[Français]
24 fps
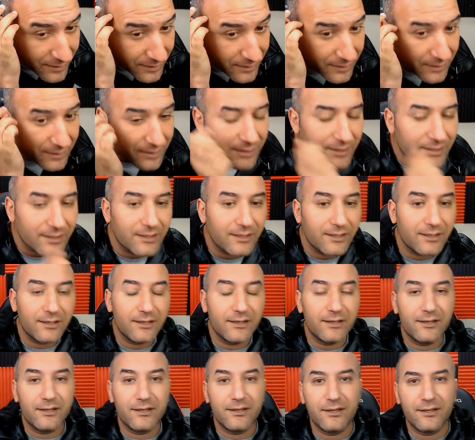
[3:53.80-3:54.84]

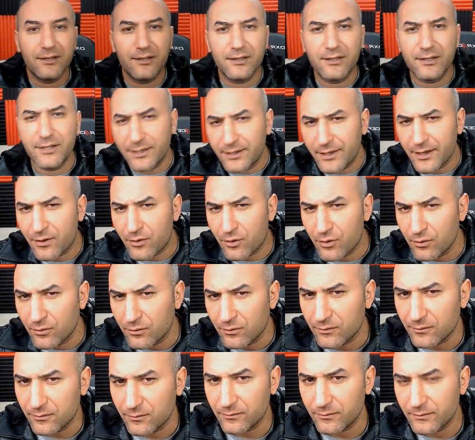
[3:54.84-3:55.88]
Euh, j'étais con.
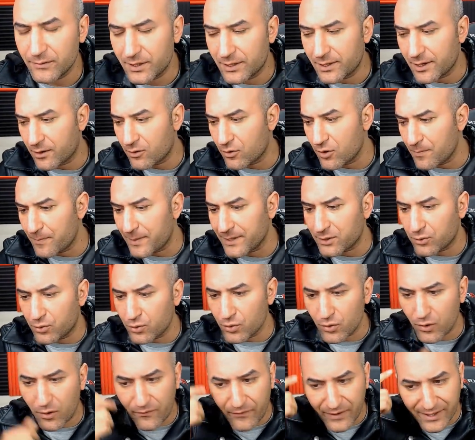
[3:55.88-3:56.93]
J'étais con parce
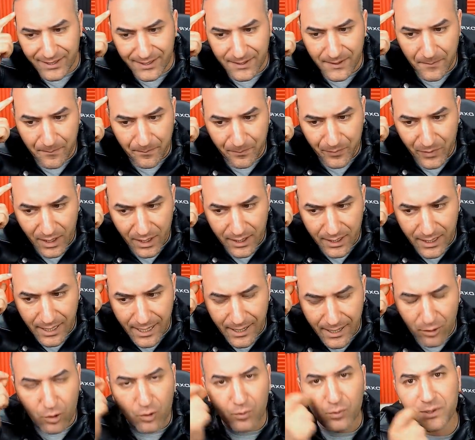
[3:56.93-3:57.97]
que, en fait,
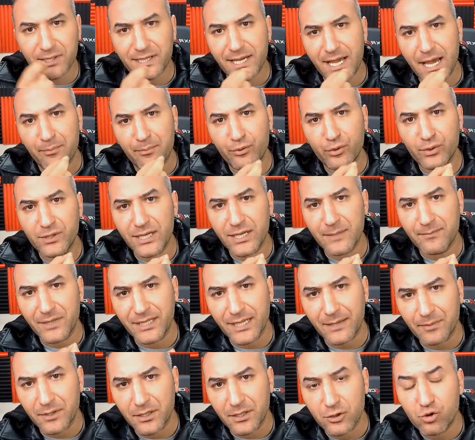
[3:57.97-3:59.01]
elle a commencé à pousser
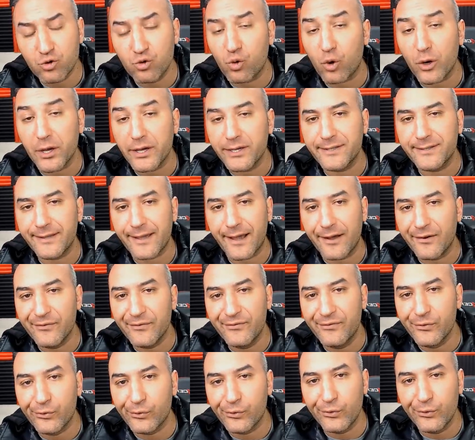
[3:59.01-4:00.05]
petit à petit. Je croyais que c'était un
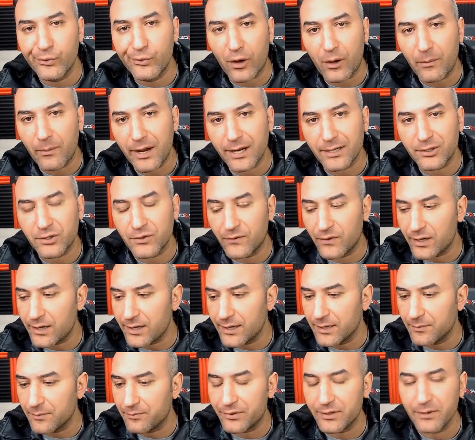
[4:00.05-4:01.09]
virus normal, tu
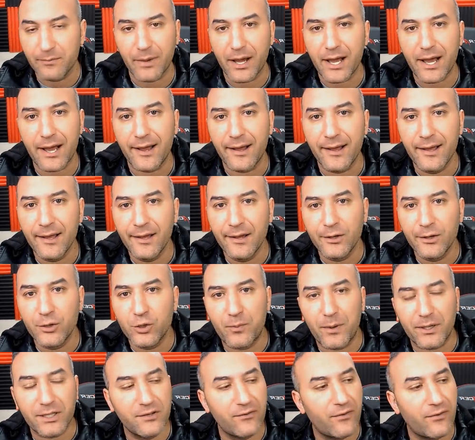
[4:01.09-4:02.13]
vois. Et puis, bah, je
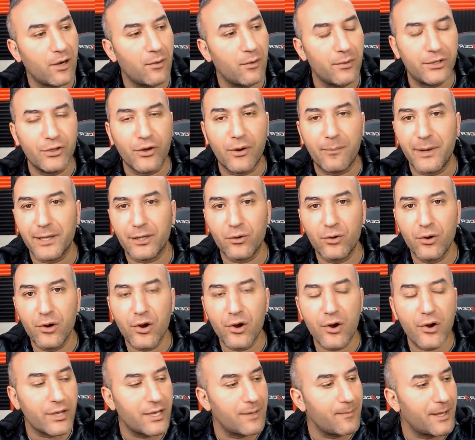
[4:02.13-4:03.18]
suis parti voir le
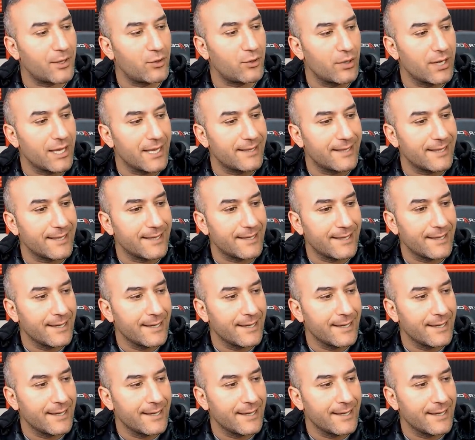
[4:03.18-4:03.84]
dermatologue. Il m'a donné des,